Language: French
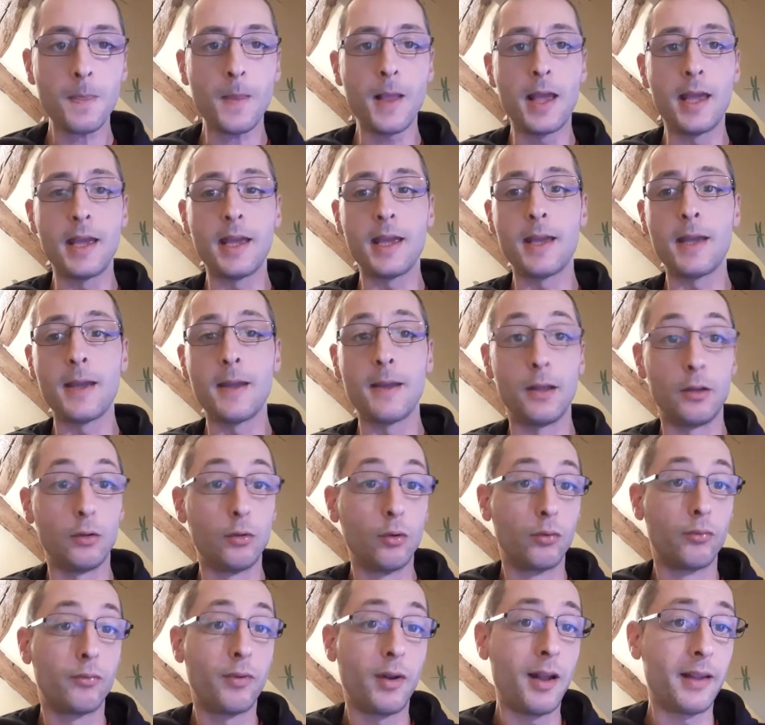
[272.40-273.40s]
Et
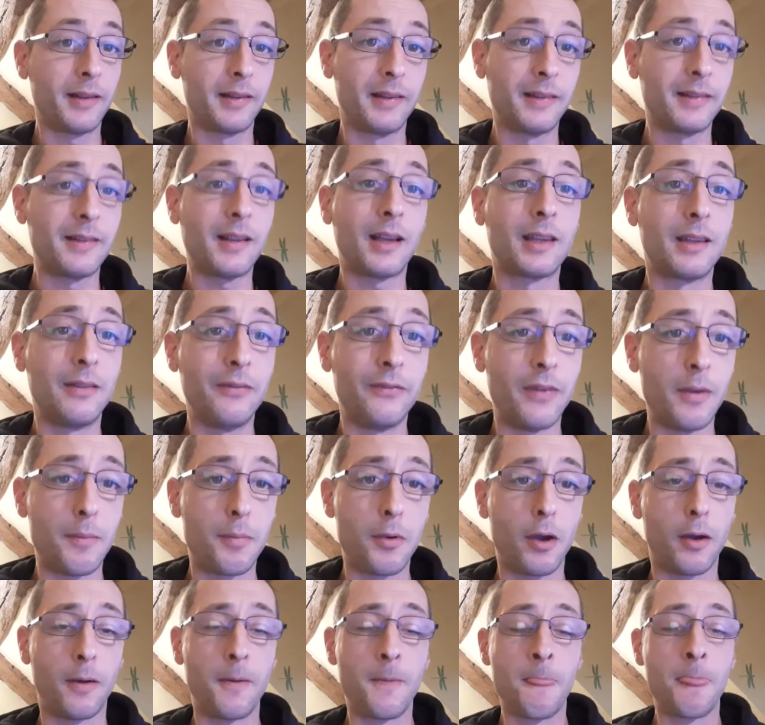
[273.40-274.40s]
donc voilà, c'est ça qui me fait
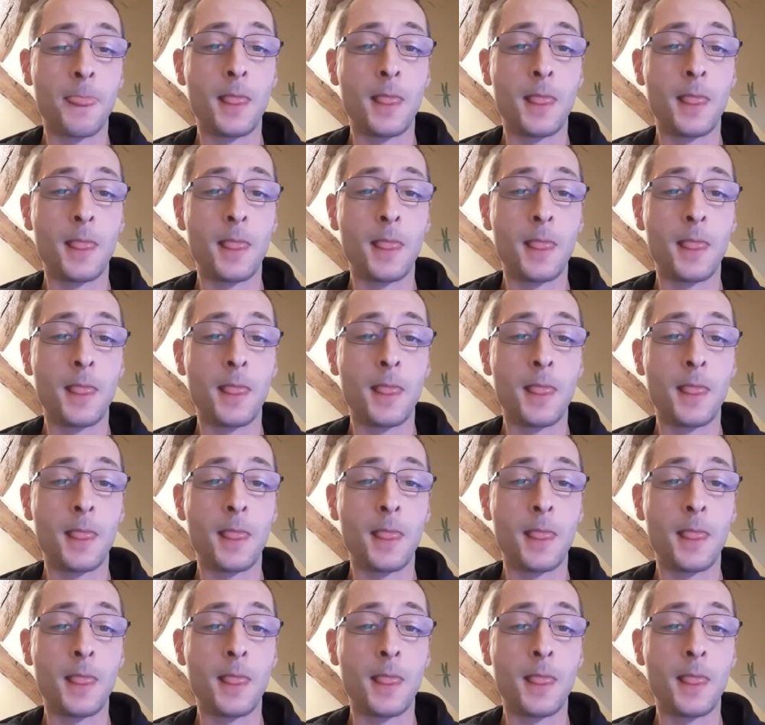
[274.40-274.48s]
peur.